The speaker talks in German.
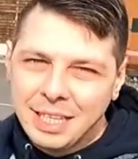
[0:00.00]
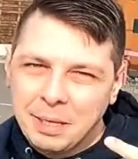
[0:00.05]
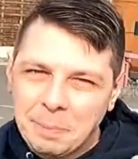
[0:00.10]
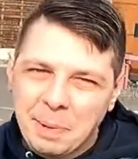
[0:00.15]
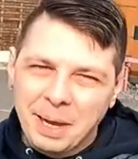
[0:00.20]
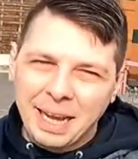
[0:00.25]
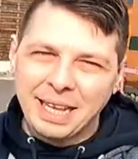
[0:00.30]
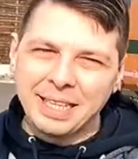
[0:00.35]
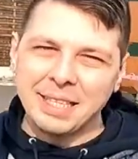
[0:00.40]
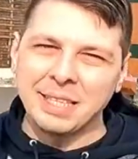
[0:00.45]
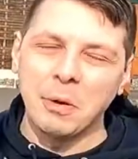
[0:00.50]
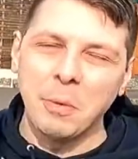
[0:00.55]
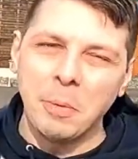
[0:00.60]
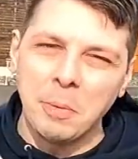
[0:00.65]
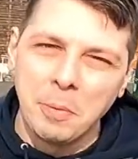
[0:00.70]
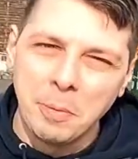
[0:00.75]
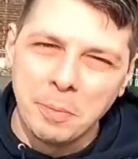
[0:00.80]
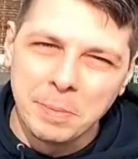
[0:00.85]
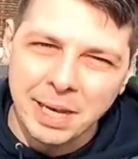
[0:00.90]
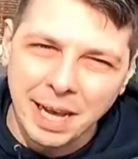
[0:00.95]
in die
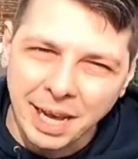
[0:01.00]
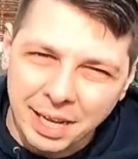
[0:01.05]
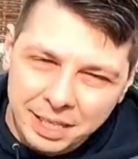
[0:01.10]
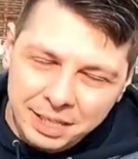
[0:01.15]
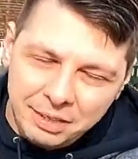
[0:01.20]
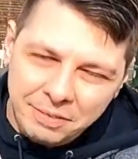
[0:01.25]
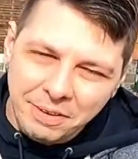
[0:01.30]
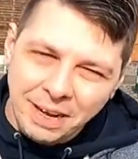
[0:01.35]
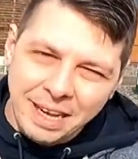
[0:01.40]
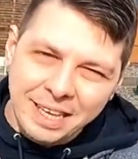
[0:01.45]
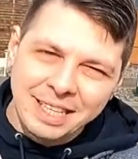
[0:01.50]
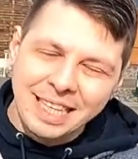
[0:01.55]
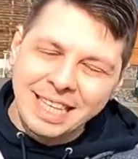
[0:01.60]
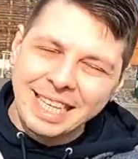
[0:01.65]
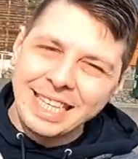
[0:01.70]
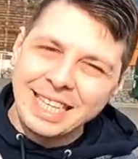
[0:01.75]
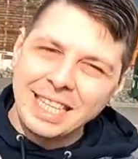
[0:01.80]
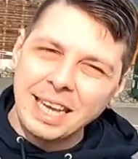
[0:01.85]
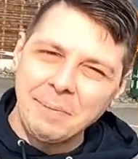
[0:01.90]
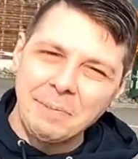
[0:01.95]
Prenzlauer Promenade gefahren,
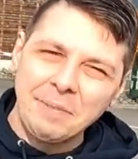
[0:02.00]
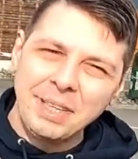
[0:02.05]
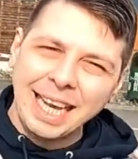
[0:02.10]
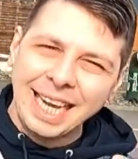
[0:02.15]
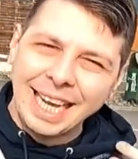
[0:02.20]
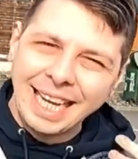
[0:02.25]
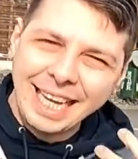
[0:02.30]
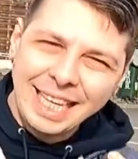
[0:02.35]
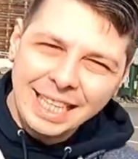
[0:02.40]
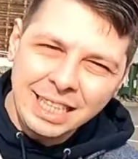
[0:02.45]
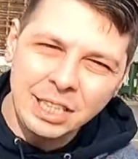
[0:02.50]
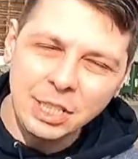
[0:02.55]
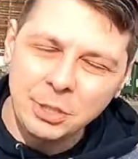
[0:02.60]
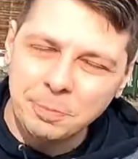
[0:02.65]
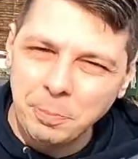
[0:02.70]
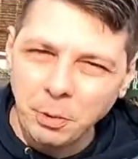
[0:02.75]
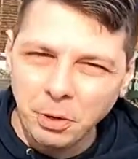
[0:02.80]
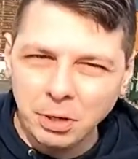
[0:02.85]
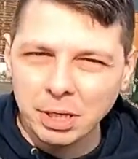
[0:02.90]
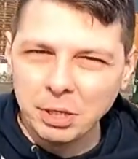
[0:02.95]
denn ich habe wieder
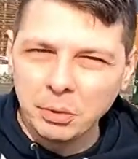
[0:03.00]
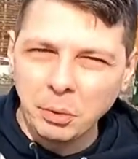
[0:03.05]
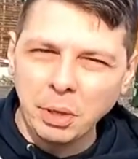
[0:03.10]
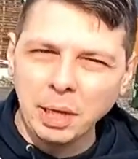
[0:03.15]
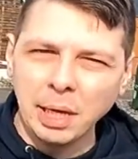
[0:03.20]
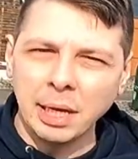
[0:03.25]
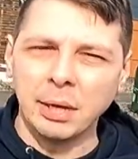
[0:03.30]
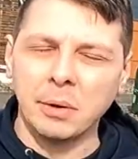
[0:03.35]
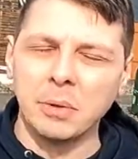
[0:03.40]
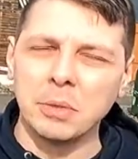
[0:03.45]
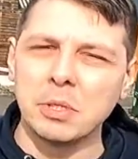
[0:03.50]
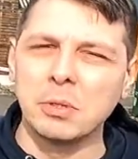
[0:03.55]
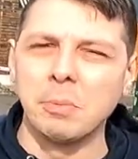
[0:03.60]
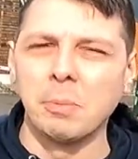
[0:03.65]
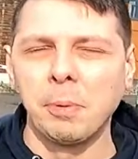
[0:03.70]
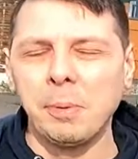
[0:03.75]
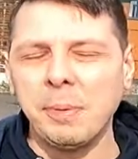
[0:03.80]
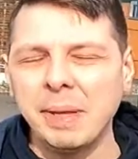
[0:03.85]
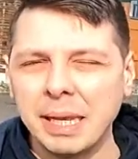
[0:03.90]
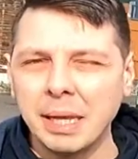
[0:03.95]
richtig Bock, eine Neuheit
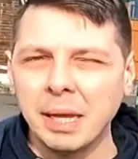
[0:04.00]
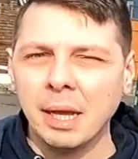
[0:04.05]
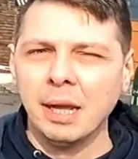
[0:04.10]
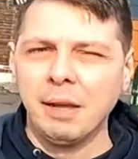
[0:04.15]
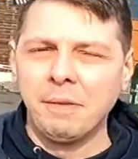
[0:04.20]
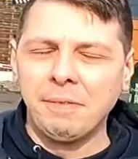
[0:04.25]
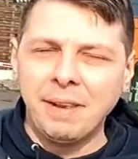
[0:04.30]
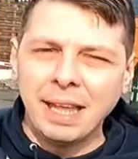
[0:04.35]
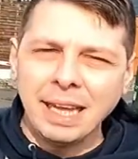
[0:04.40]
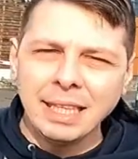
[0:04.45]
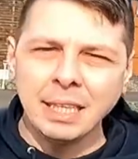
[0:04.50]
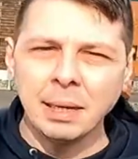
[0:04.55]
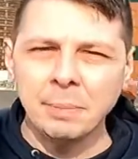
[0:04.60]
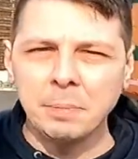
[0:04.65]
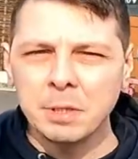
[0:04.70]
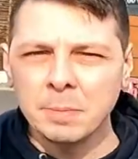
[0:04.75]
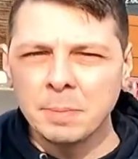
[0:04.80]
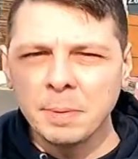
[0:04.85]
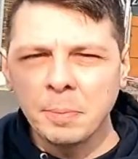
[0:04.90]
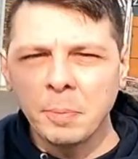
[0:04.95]
auszuprobieren. Vielleicht
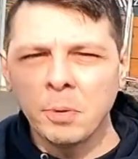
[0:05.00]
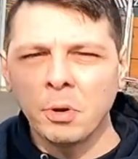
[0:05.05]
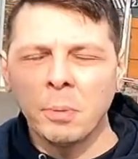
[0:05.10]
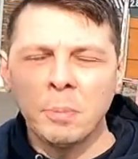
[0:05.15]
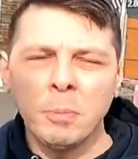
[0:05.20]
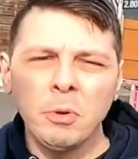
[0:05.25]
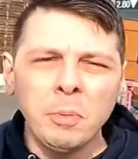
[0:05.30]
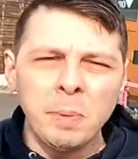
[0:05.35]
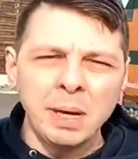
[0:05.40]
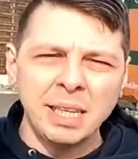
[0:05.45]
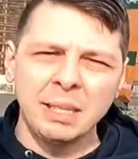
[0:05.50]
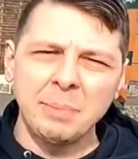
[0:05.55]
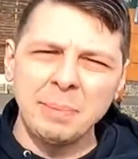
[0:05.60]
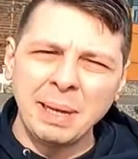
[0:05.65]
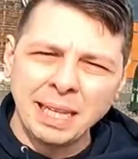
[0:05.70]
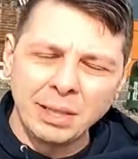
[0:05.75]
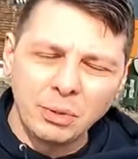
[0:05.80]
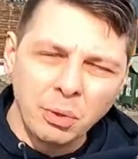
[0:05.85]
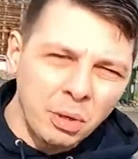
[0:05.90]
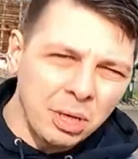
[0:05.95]
habt ihr es mitbekommen, über die
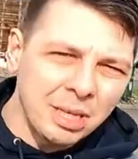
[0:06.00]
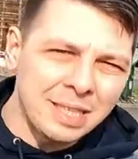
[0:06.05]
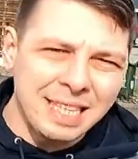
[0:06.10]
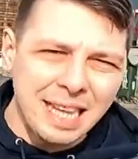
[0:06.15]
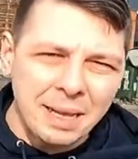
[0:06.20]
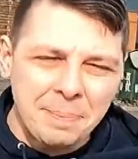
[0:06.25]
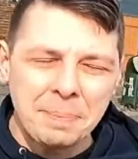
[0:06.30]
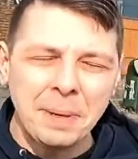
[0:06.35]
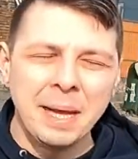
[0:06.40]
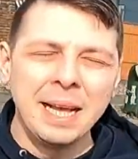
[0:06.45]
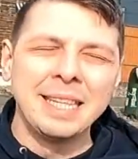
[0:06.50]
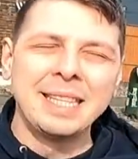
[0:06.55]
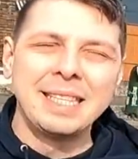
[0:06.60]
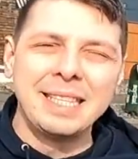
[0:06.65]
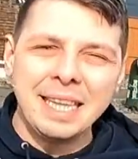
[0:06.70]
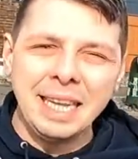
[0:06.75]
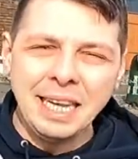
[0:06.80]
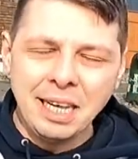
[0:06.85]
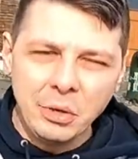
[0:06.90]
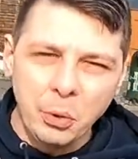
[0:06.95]
McDonalds-App
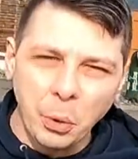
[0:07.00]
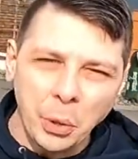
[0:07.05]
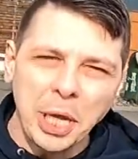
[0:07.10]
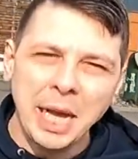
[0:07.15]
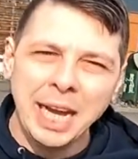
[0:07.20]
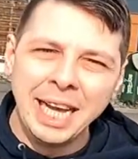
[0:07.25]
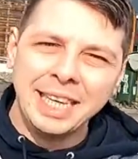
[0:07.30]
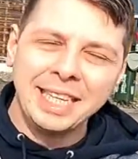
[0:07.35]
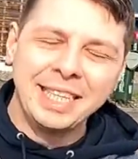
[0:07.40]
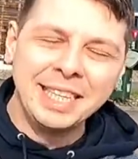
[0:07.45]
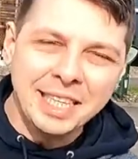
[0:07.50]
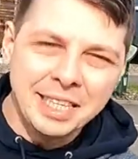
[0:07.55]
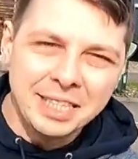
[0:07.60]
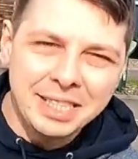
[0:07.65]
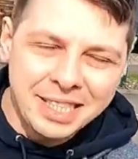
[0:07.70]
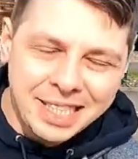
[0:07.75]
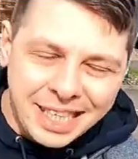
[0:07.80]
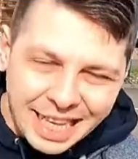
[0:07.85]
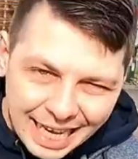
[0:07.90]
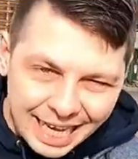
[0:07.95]
sind neue
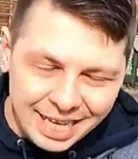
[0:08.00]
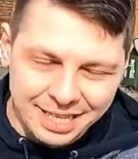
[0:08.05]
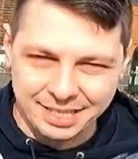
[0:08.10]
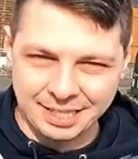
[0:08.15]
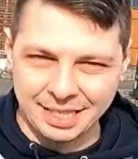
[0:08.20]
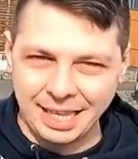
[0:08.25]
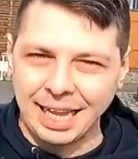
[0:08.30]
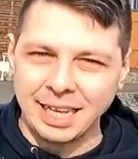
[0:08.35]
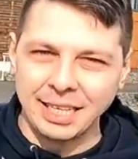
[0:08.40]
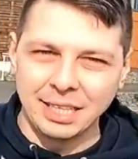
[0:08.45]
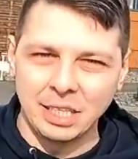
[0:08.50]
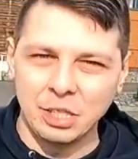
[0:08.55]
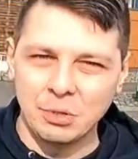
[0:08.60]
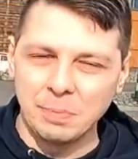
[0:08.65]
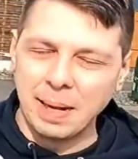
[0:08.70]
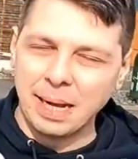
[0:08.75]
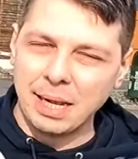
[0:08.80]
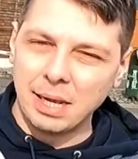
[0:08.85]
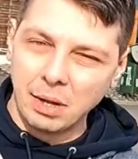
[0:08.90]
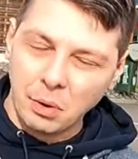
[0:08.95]
Desserts
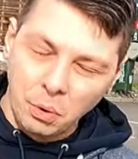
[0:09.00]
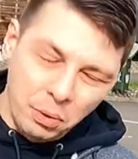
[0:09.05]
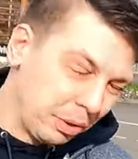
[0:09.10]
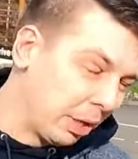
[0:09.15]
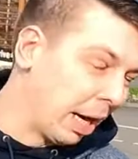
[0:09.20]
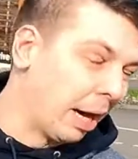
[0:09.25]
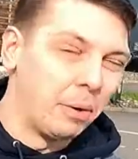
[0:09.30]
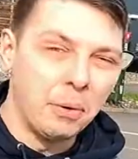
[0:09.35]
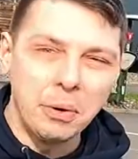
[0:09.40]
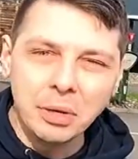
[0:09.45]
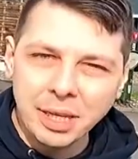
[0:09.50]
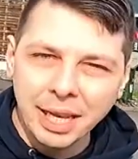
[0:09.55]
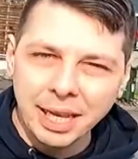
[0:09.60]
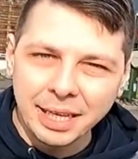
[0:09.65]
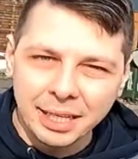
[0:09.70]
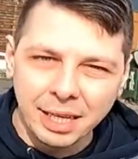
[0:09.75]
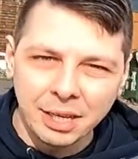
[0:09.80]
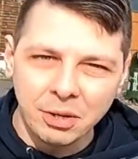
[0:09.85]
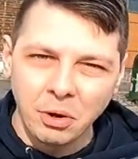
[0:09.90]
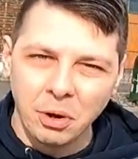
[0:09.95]
endlich mal ja,
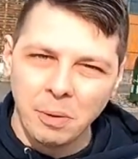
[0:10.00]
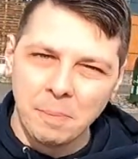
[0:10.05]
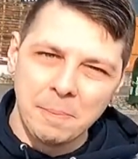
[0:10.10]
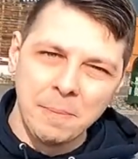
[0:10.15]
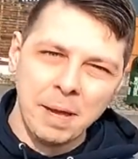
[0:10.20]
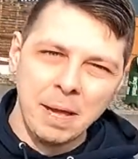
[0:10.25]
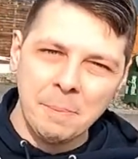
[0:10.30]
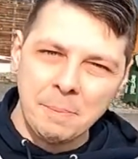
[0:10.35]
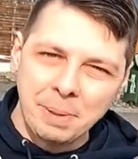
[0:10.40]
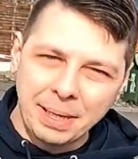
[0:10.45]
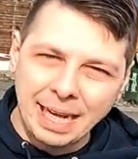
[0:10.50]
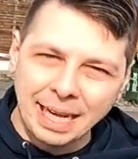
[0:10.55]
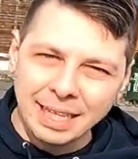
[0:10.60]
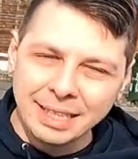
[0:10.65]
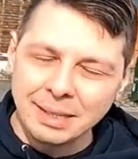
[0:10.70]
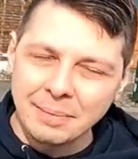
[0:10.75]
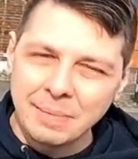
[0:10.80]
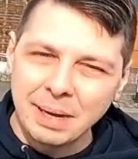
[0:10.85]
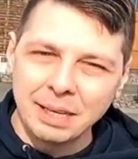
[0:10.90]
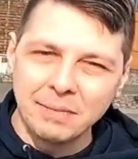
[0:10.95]
online gekommen,
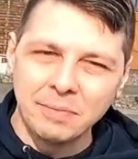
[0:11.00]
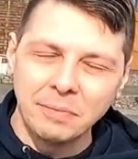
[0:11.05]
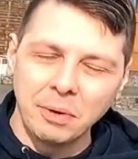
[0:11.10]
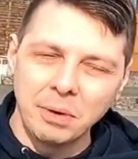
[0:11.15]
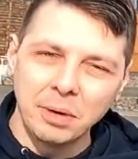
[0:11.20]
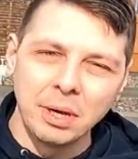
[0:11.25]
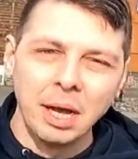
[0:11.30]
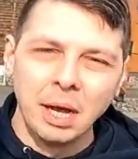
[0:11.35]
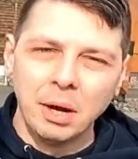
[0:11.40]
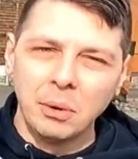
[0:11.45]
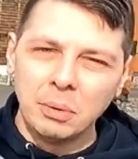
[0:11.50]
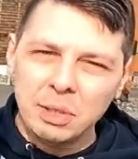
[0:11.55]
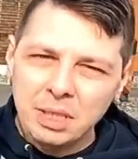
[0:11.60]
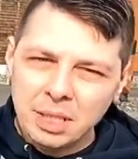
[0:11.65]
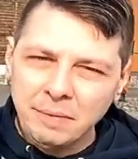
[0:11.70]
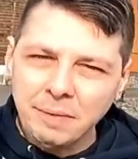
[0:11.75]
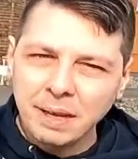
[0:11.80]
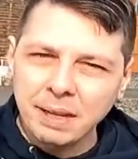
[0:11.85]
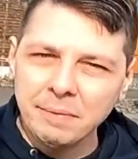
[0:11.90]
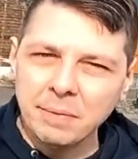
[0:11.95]
bekannt gemacht worden. Und
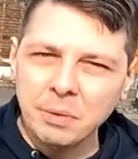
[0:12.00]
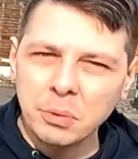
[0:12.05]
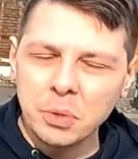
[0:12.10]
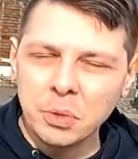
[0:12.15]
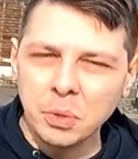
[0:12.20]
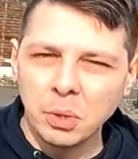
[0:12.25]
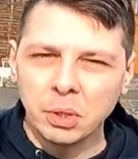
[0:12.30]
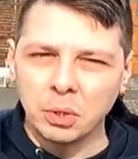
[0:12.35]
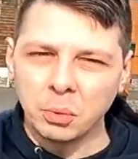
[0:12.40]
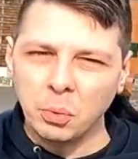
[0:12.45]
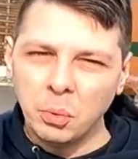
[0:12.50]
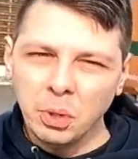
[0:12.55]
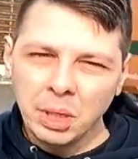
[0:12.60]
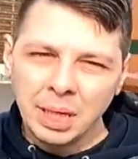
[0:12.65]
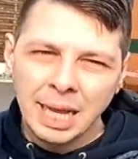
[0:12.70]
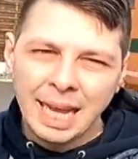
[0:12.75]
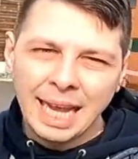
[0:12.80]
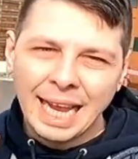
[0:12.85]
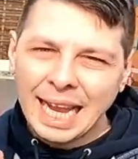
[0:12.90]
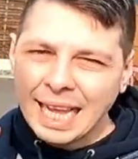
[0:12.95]
die werden wir uns heute holen.